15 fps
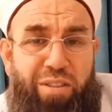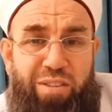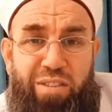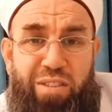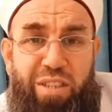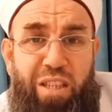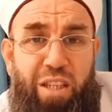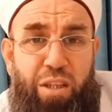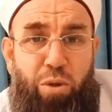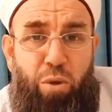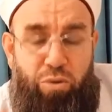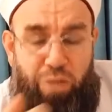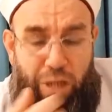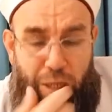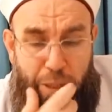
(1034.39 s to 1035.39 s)
Sıdık
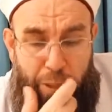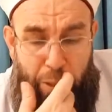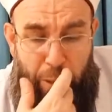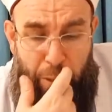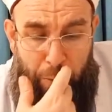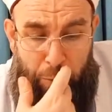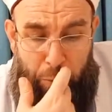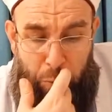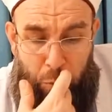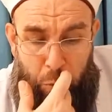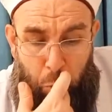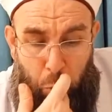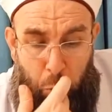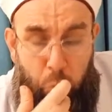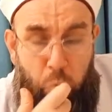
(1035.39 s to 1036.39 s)
özelliği
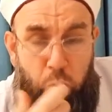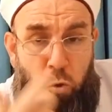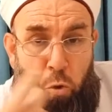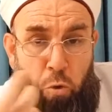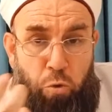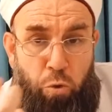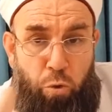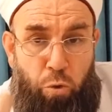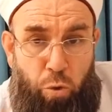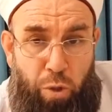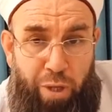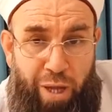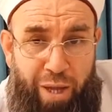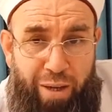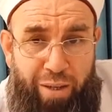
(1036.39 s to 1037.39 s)
doğru
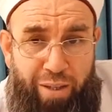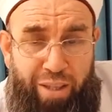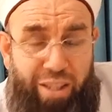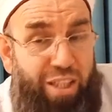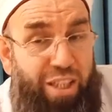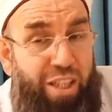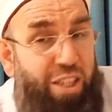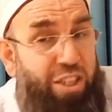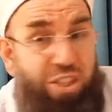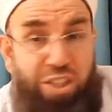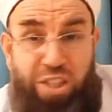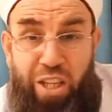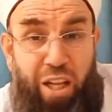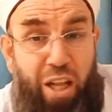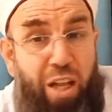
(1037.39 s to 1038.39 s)
sözlüdürler, hiç
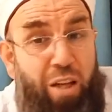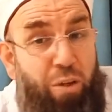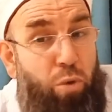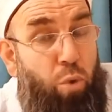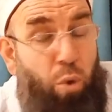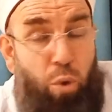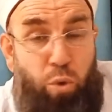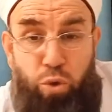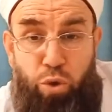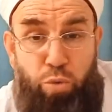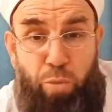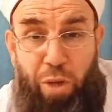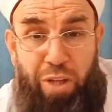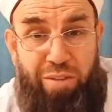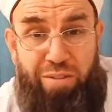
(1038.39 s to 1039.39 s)
yalan
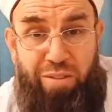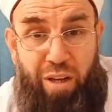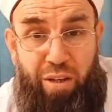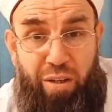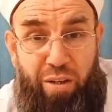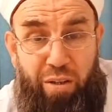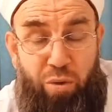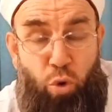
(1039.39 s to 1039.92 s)
konuşmazlar.